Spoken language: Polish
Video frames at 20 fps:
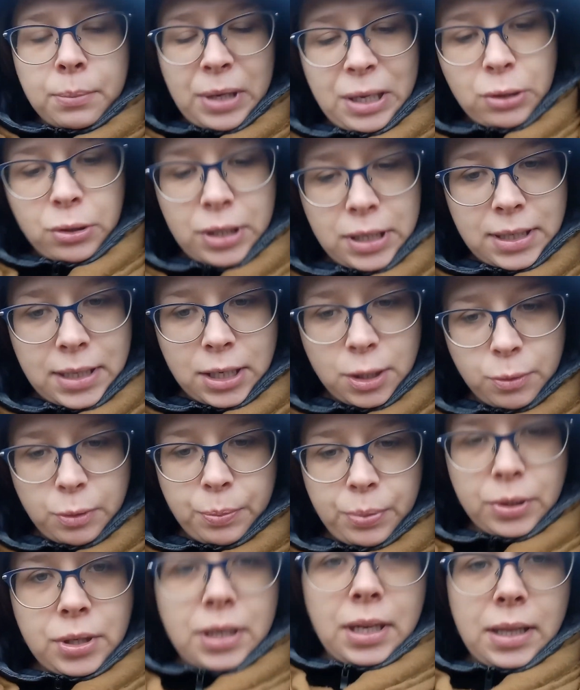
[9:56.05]
My już jesteśmy
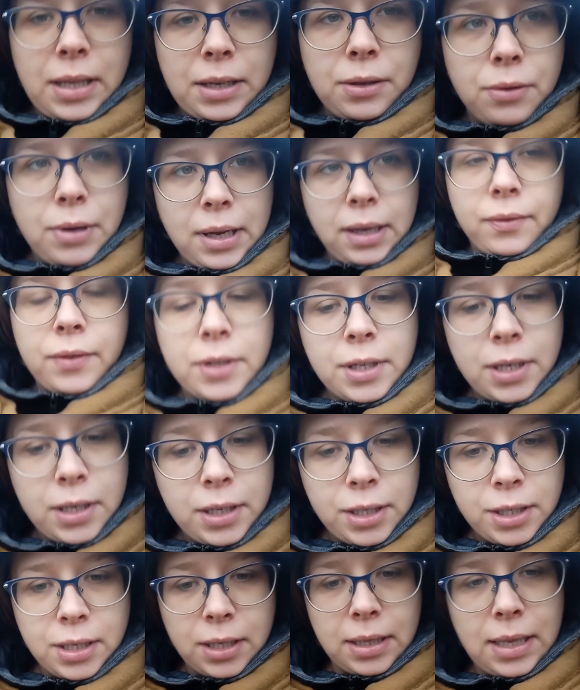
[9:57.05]
po śniadaniu. Jak
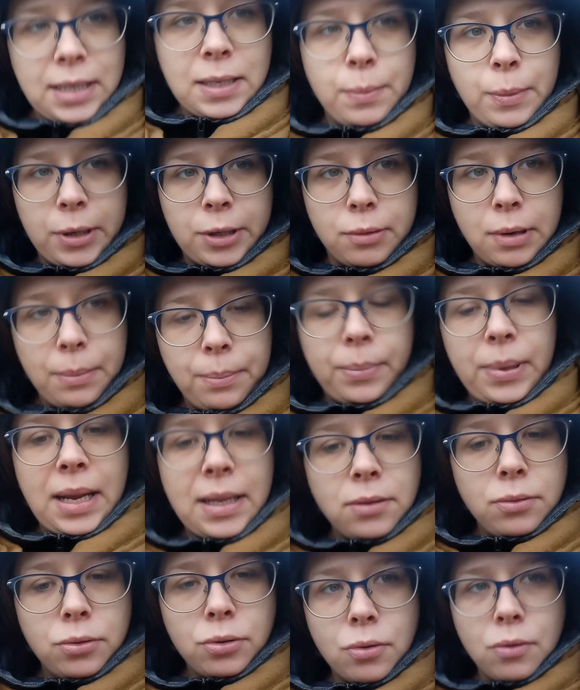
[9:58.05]
widzieliście, nasmażyłam
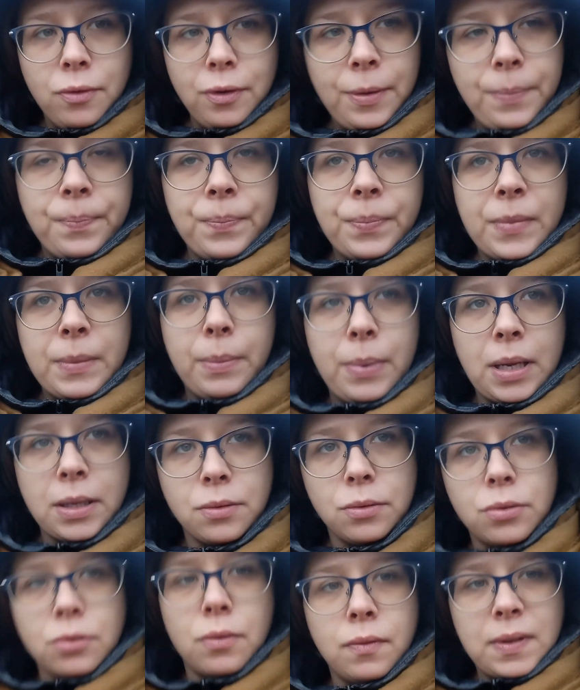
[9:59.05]
placuszków.
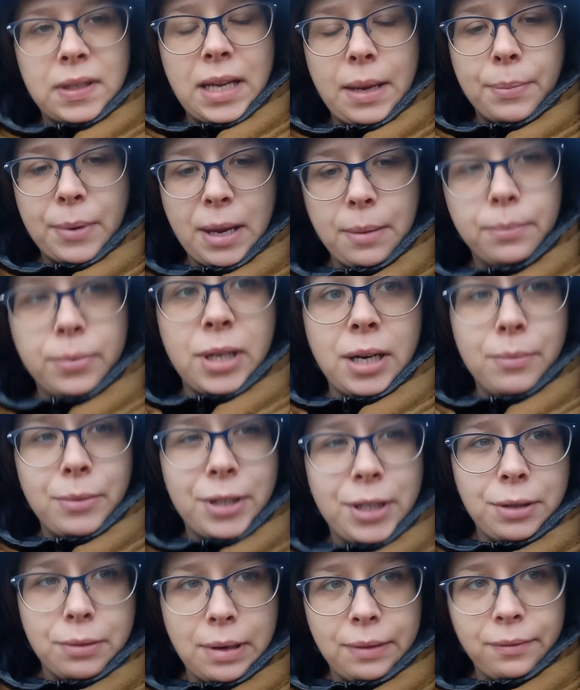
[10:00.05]
Placuszków z jabłkiem
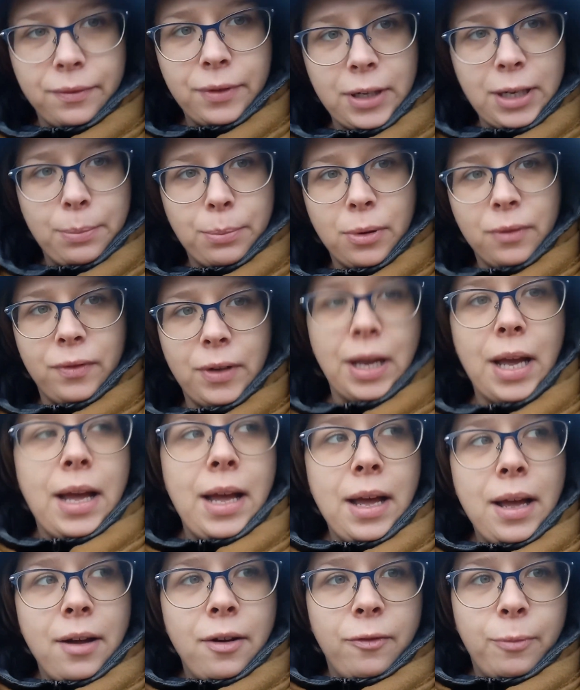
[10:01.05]
przemyciłam Filipowi
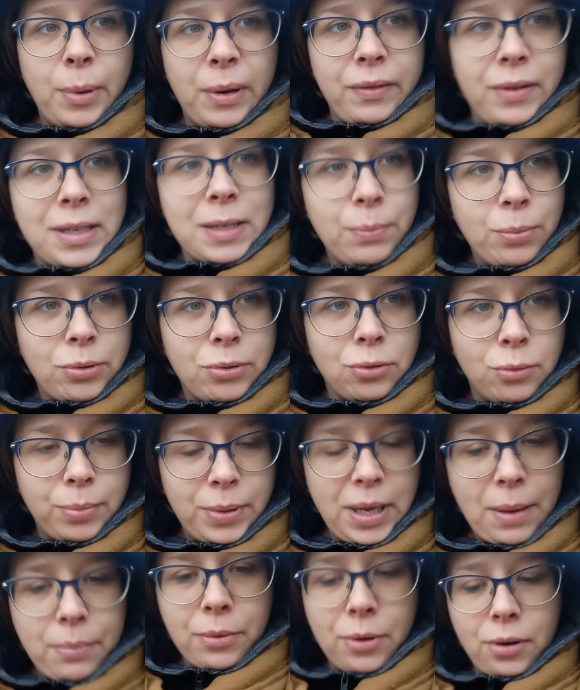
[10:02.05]
w pewien
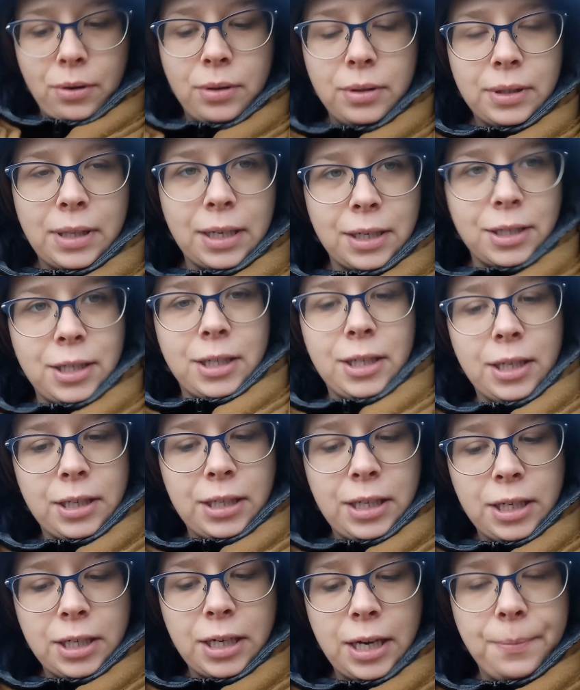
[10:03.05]
sposób jabłko, także się
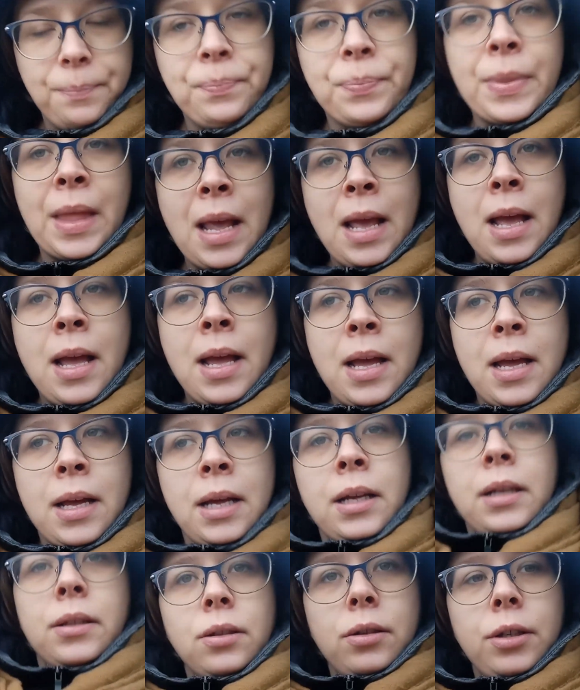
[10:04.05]
cieszę.
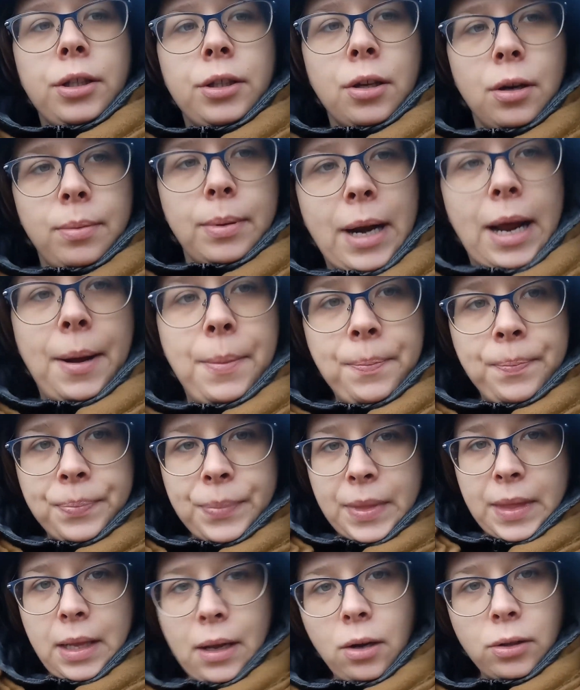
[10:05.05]
No i dobra,
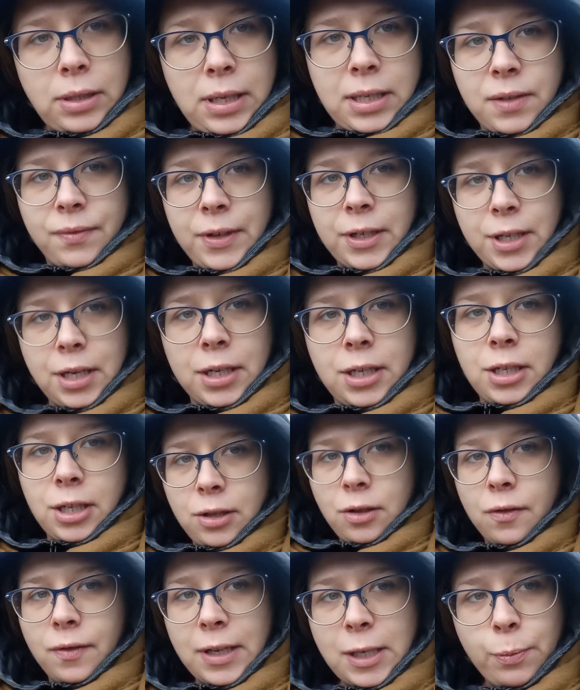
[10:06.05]
odezwę się jeszcze
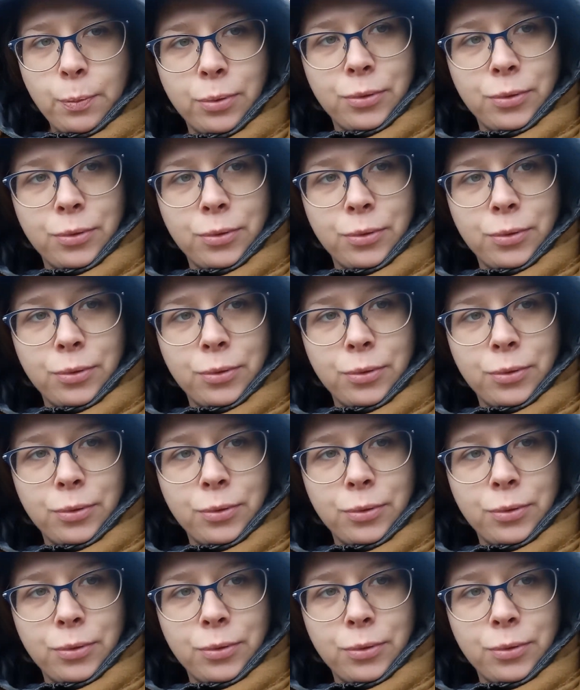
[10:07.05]
do Was